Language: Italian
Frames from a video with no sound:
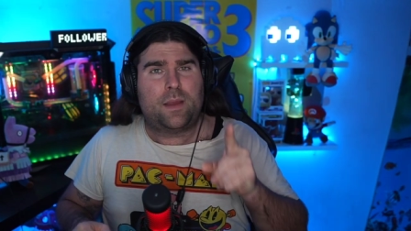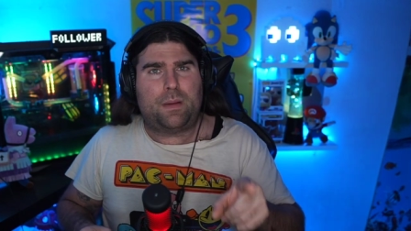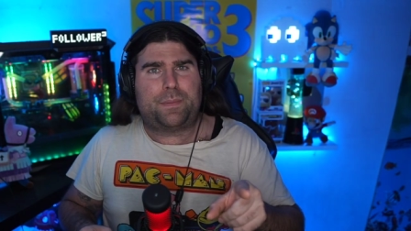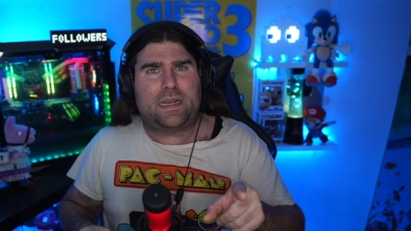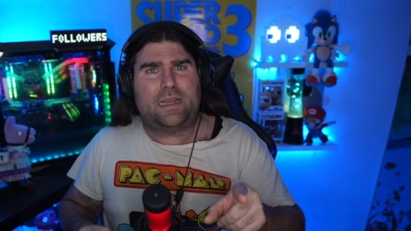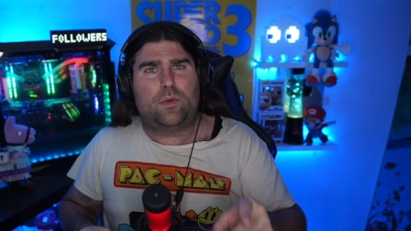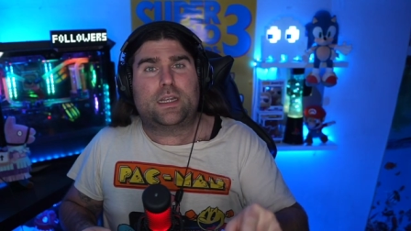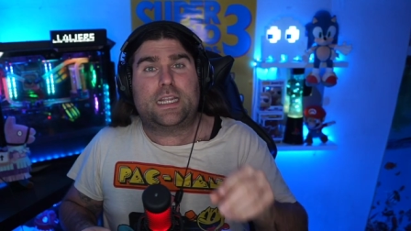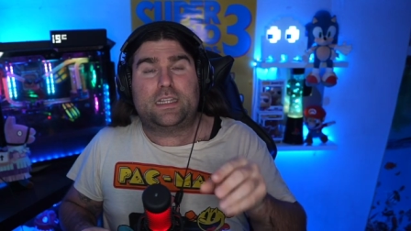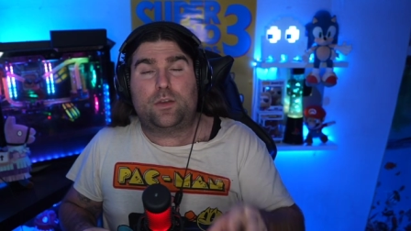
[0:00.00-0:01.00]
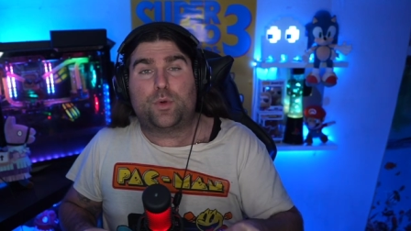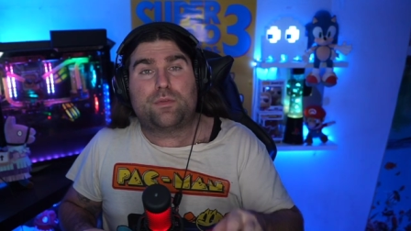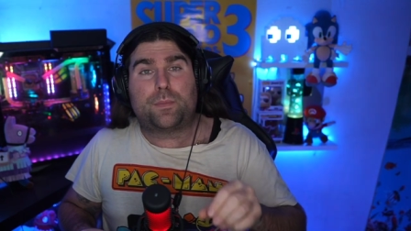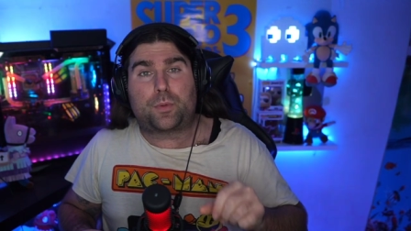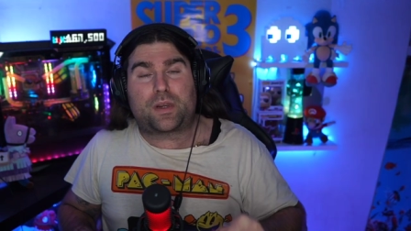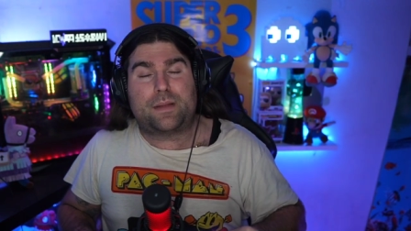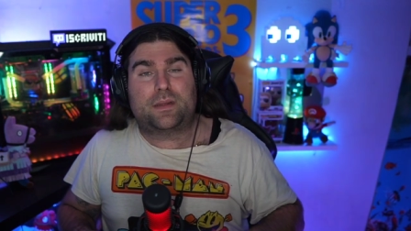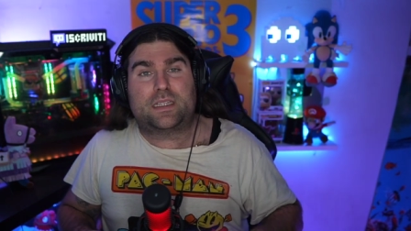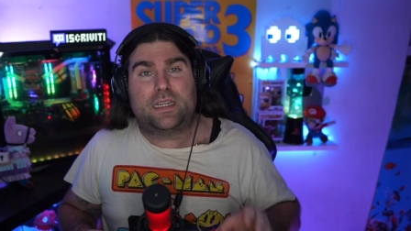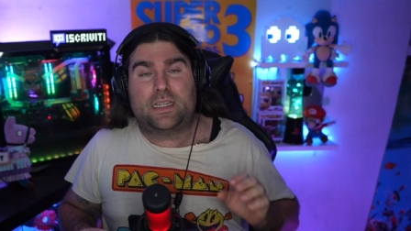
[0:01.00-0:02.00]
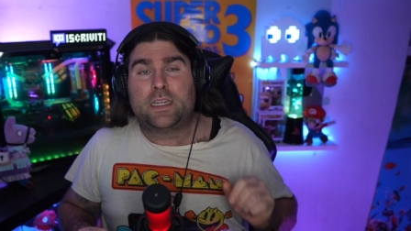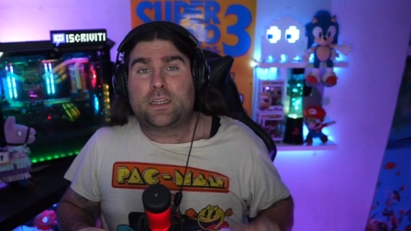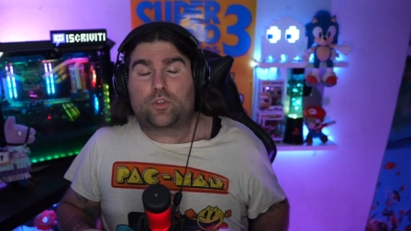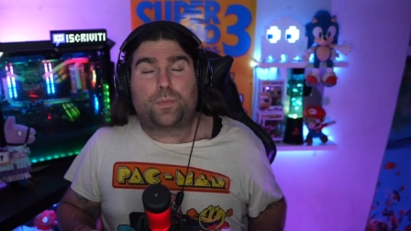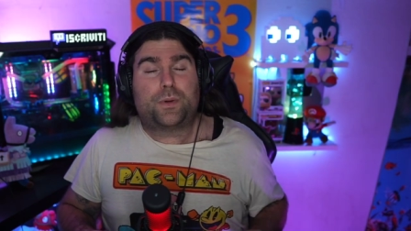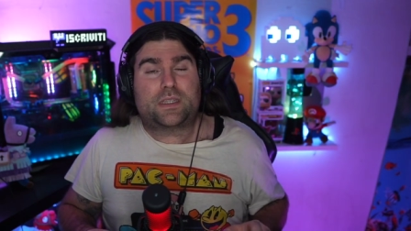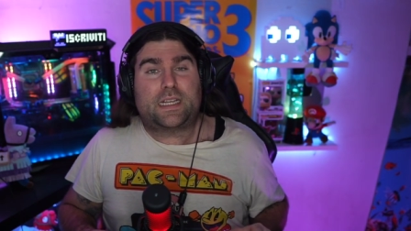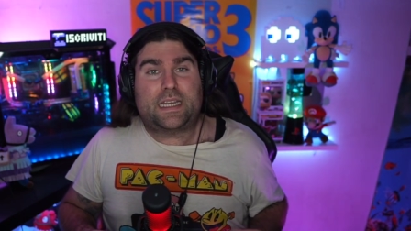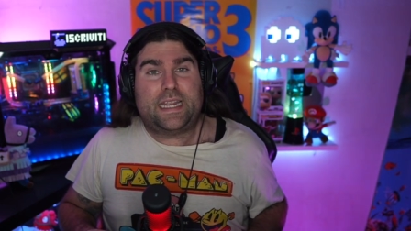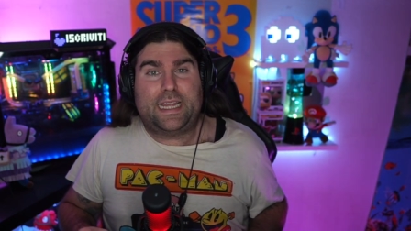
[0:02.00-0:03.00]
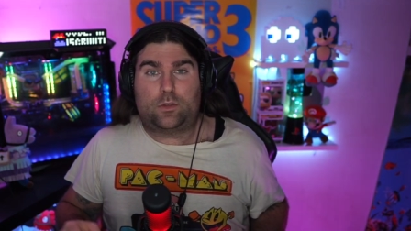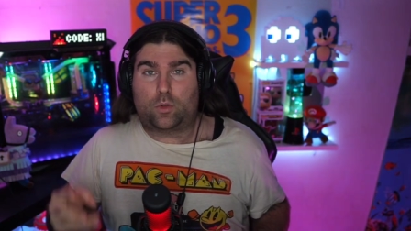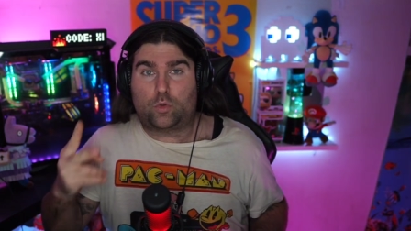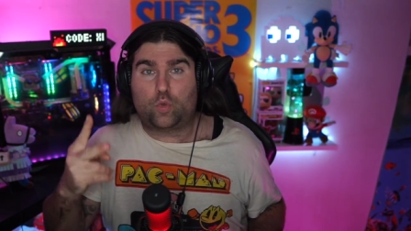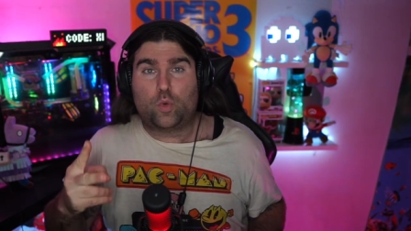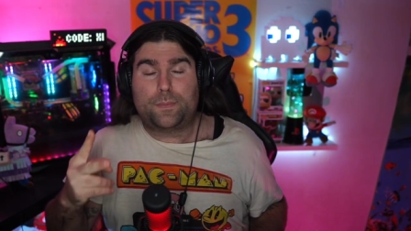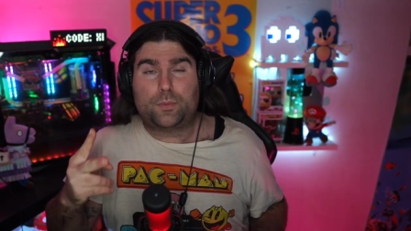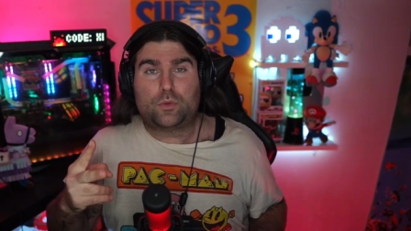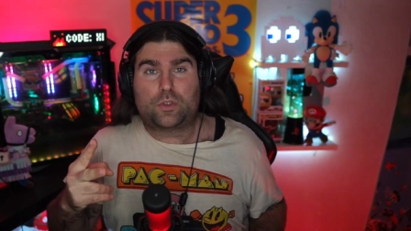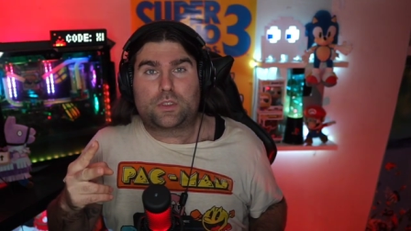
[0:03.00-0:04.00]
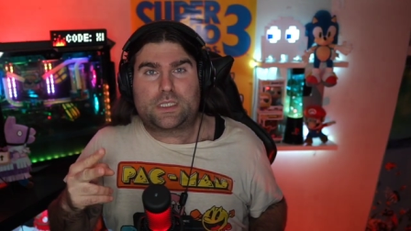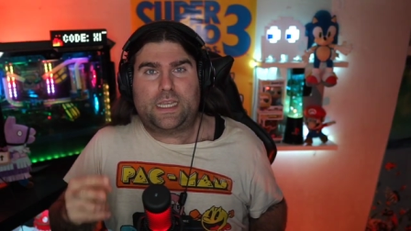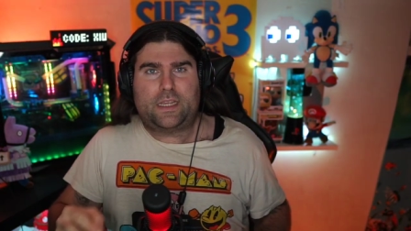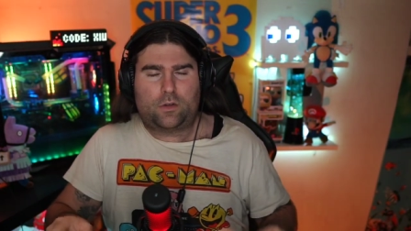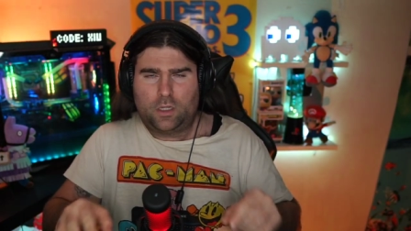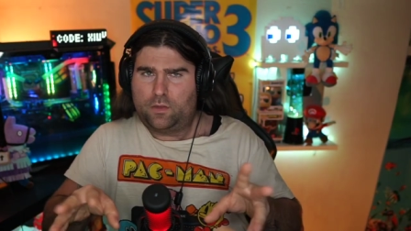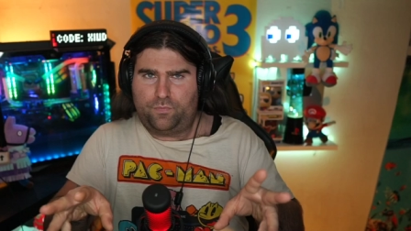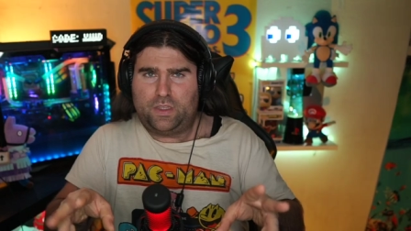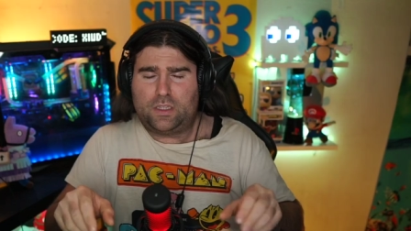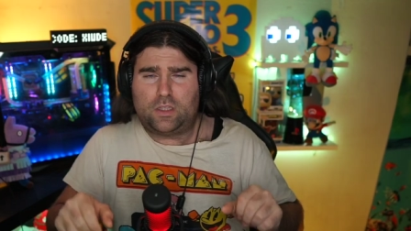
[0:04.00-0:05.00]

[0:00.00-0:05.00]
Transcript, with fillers: ma parleremo anche del nuovo programma del Supporta Creator 2.0 di,